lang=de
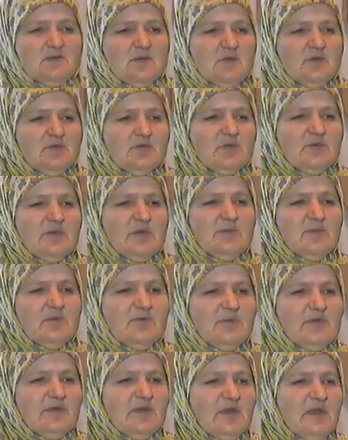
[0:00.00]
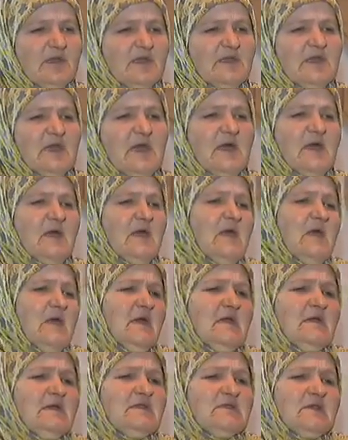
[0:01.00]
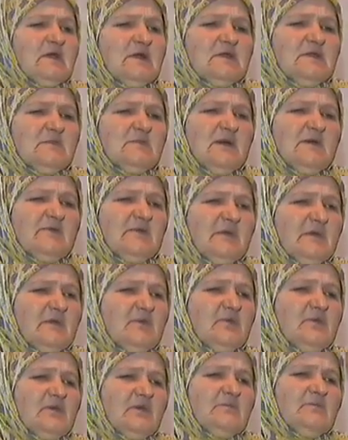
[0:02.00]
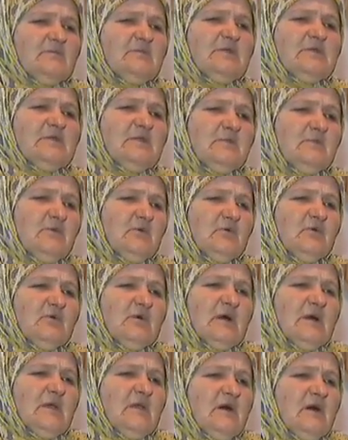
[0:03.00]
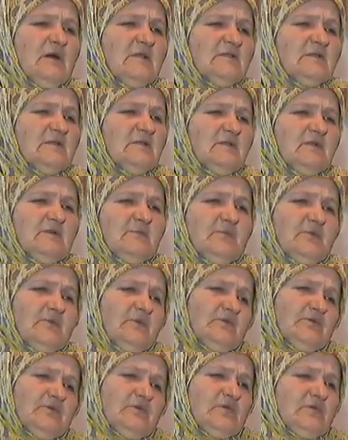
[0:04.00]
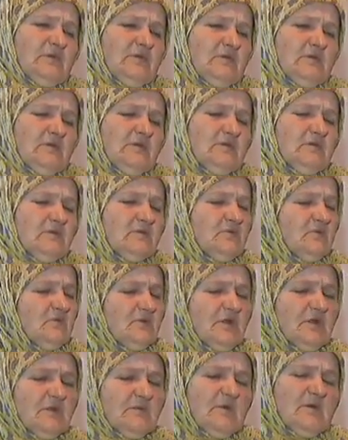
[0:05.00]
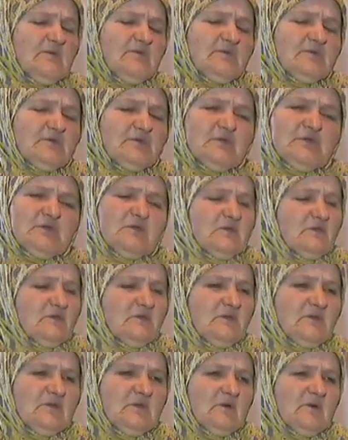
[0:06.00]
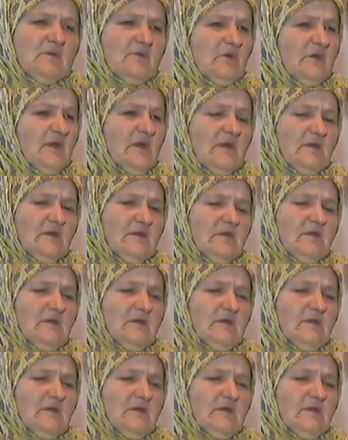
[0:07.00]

Ich kann diesen Henkern nicht mehr vertrauen. Ich kann ihnen nicht mehr glauben und ich werde ihnen niemals vergeben können. Das ist unmöglich.